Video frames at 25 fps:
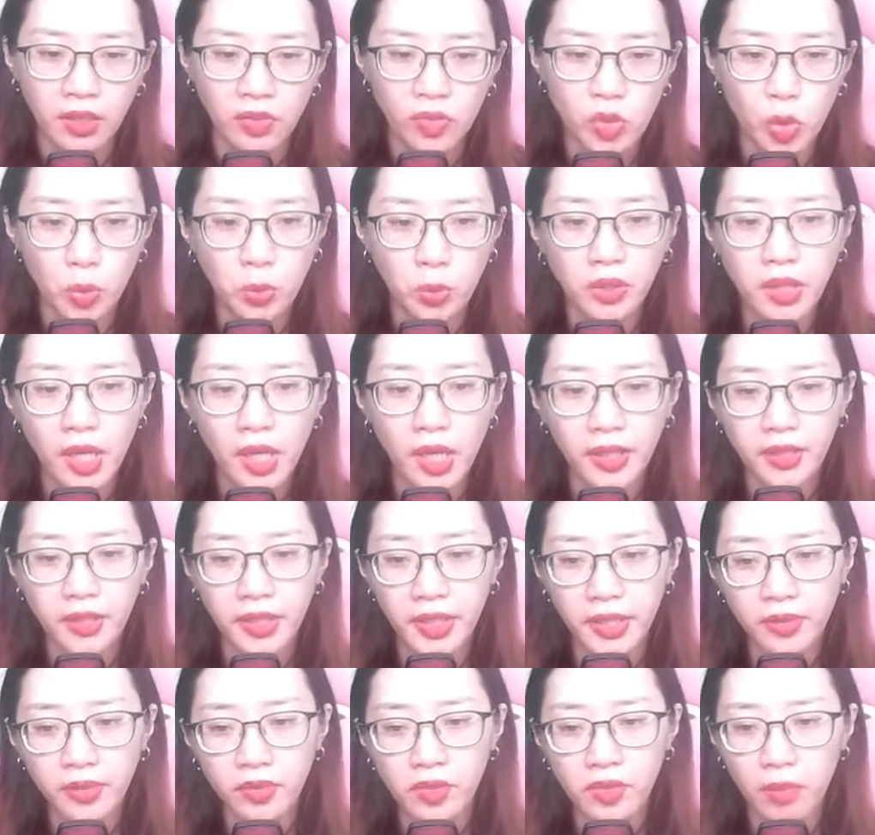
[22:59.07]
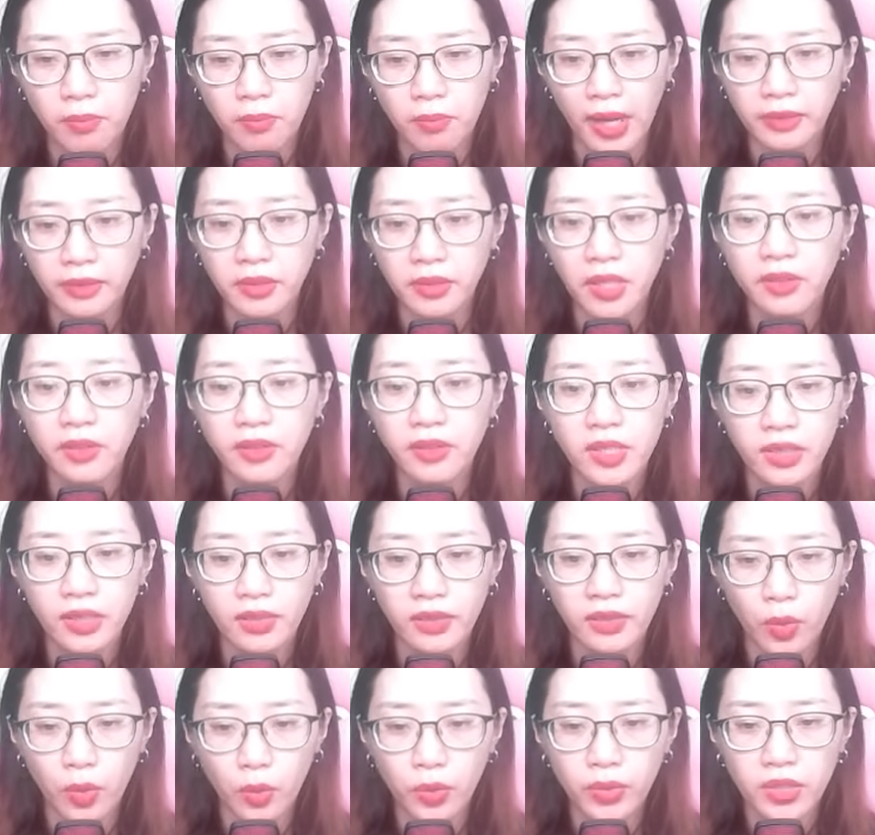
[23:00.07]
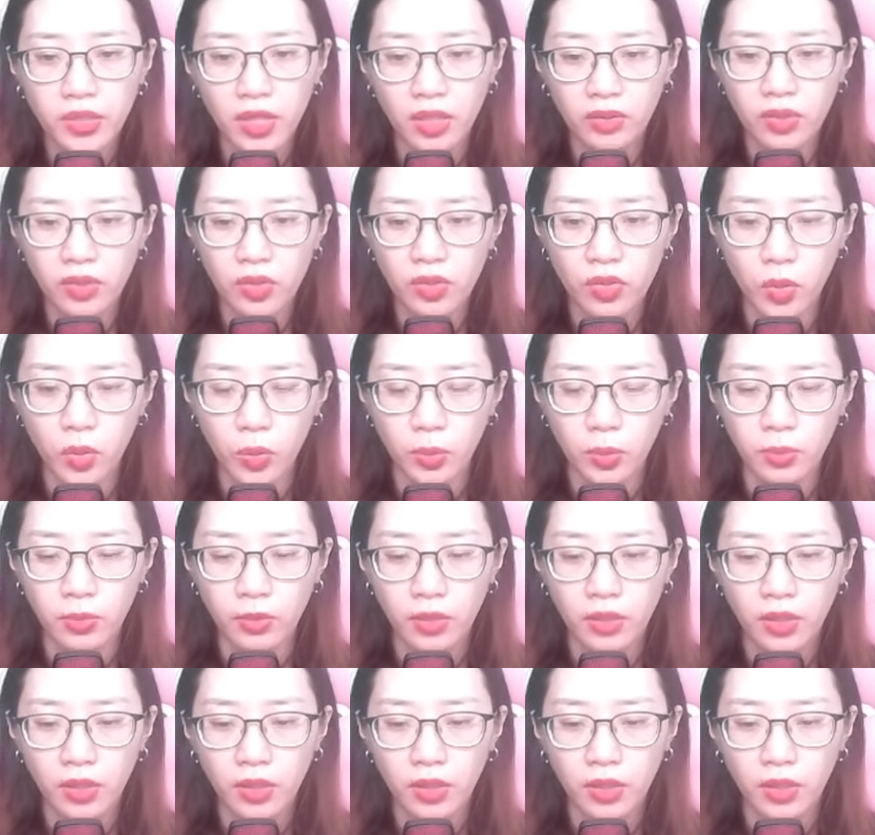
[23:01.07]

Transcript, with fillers: cũng có thể khiến cho bản thân chiến đấu cho tới cùng.